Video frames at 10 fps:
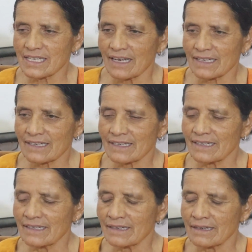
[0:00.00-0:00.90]
साल की
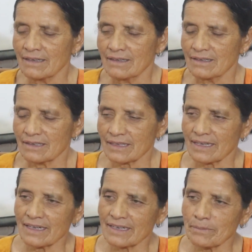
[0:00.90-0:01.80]
ट्रेनिंग
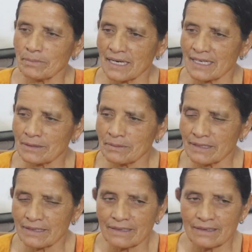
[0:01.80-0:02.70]
करने के बाद
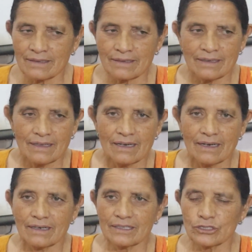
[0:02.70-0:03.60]
फिर
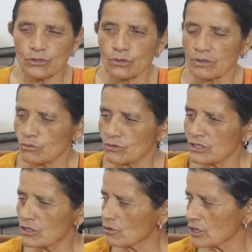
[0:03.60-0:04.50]
जो
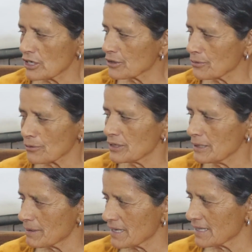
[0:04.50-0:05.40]
उन दिनों लड़कियों को
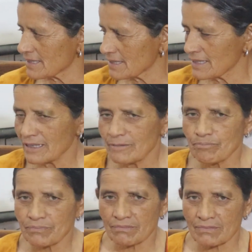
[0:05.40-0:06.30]
नहीं पढ़ाते थे
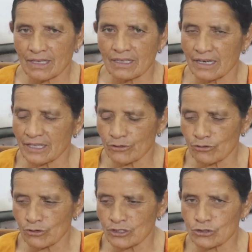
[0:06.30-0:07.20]
हम्म।
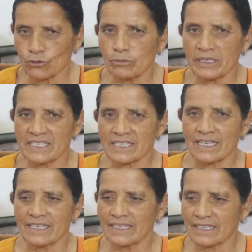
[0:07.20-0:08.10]
लड़कियों को स्कूल
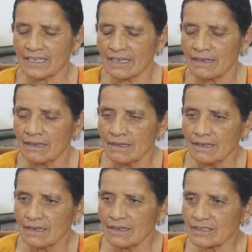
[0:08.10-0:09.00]
भेजते ही नहीं थे
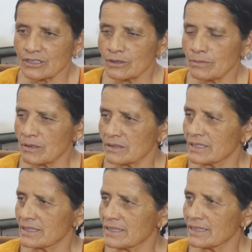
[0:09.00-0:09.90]
तो
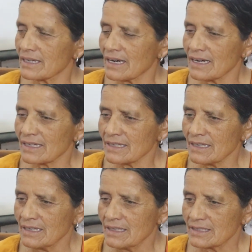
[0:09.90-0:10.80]
दीदी ने कहा
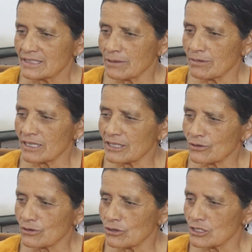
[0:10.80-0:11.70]
कि जब
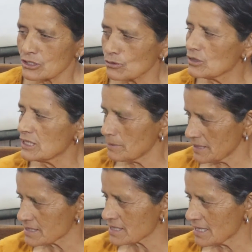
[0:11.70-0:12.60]
लड़कियों को स्कूल नहीं
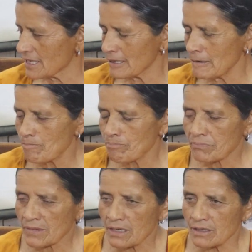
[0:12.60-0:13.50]
भेजते
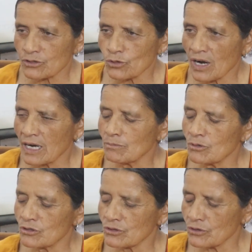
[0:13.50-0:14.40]
हैं तो हम
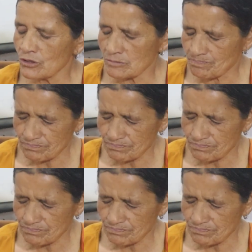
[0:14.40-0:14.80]
उनको